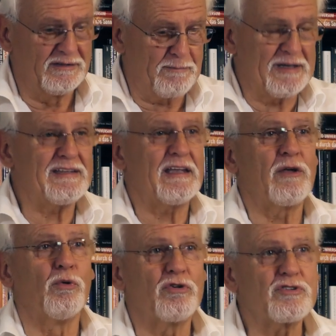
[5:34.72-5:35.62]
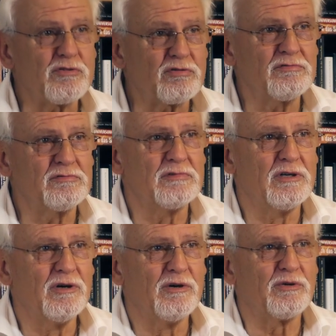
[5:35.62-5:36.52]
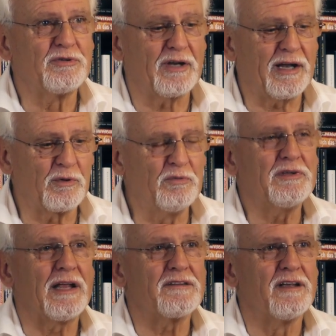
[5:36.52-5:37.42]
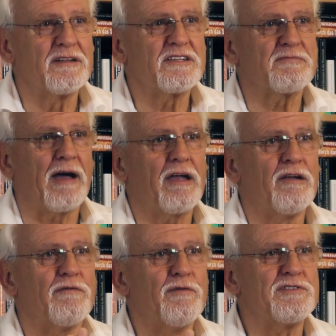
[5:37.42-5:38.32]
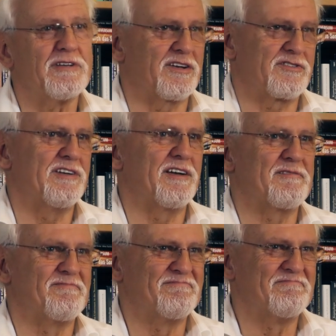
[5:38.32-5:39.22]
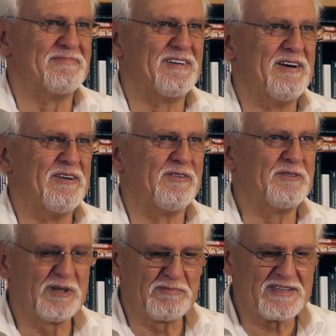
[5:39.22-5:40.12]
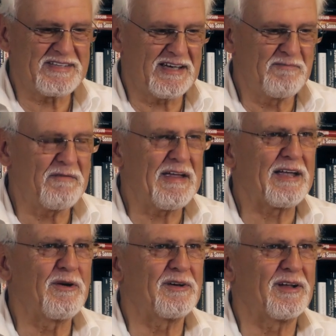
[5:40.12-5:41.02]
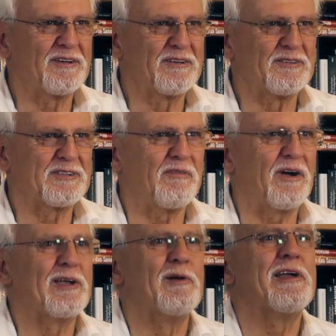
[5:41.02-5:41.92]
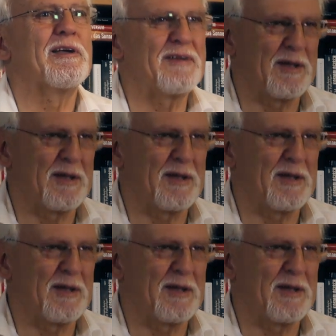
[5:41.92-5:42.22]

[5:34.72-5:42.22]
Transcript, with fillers: die Bettdecke hochgezogen und dann haben unten haben zwei Füße erschienen. Und ich habe die Zehen bewegen können und da war ich glücklich und